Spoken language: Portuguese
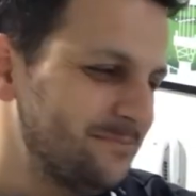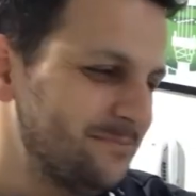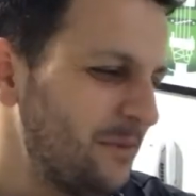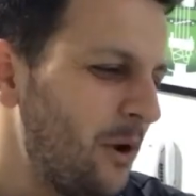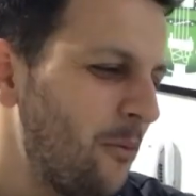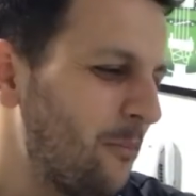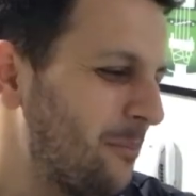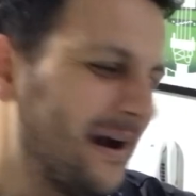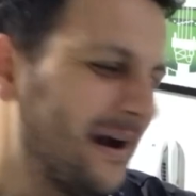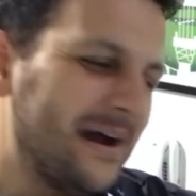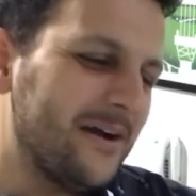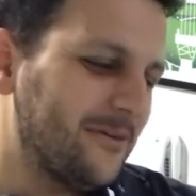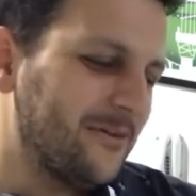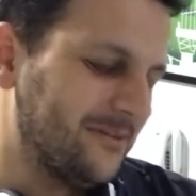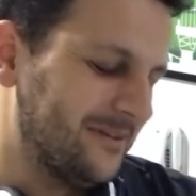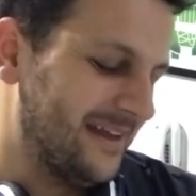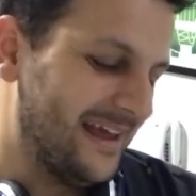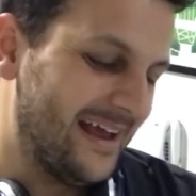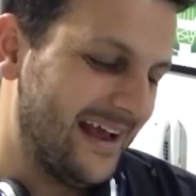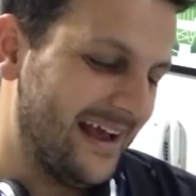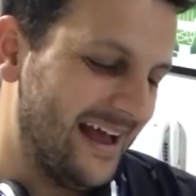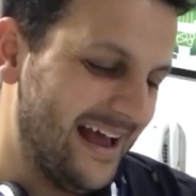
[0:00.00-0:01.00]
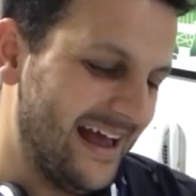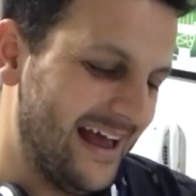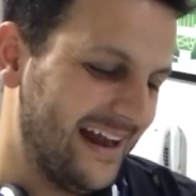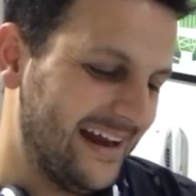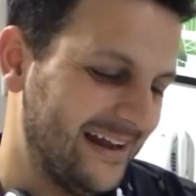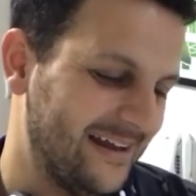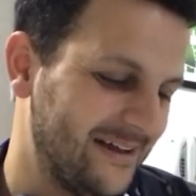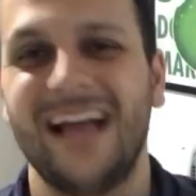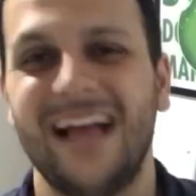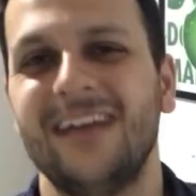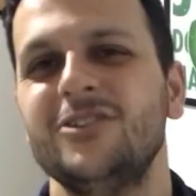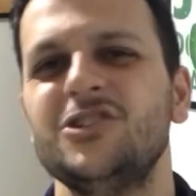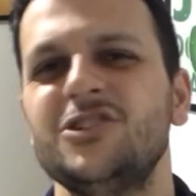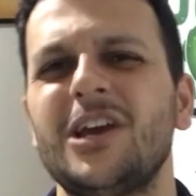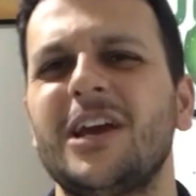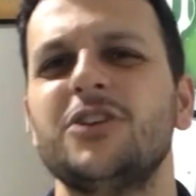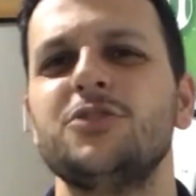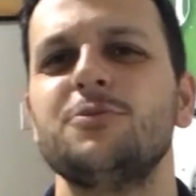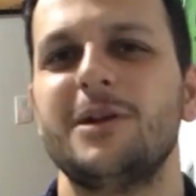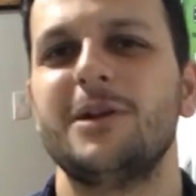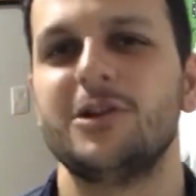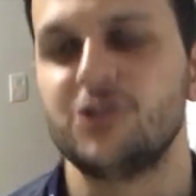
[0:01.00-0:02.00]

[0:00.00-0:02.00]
é o banco, né, cara? Tá, chega de